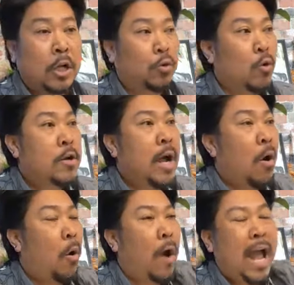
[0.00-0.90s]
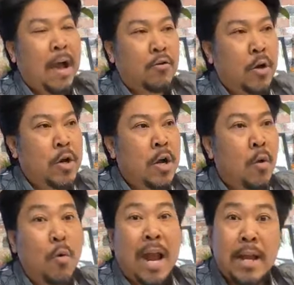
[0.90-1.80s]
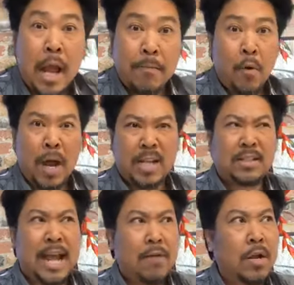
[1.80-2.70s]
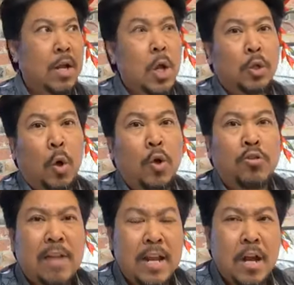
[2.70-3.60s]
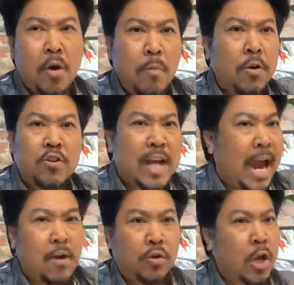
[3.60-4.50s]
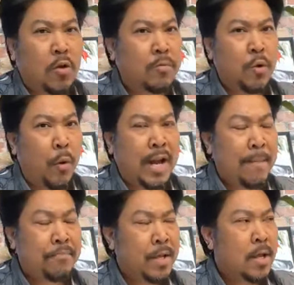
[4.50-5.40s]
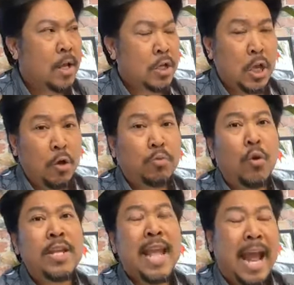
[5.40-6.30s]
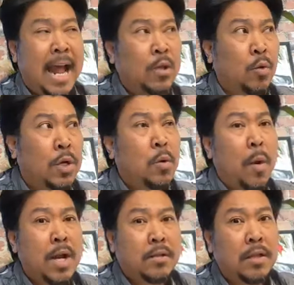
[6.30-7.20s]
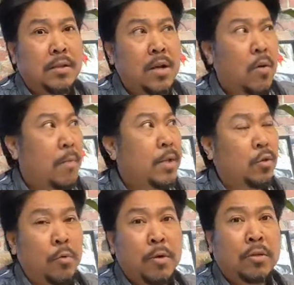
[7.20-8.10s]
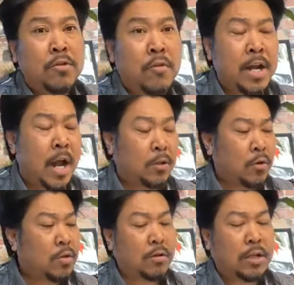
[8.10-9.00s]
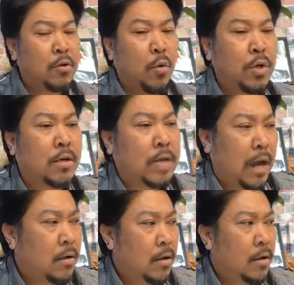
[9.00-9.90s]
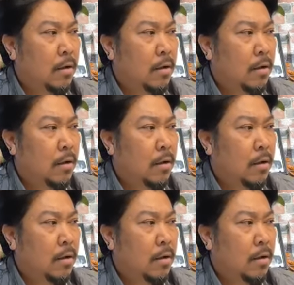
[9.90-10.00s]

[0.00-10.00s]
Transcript: là tụi nó hô hào rồi nó ngủ lại đêm luôn hàng sao đó. Tối tôi thấy nó đốt lửa trại đồ chơi cũng vui lắm. Nhiều lúc tôi ở nhà tôi cứ coi lên tin tức coi mấy tụi biểu tình rồi này nọ, tôi nói trời sao nó vui với trận.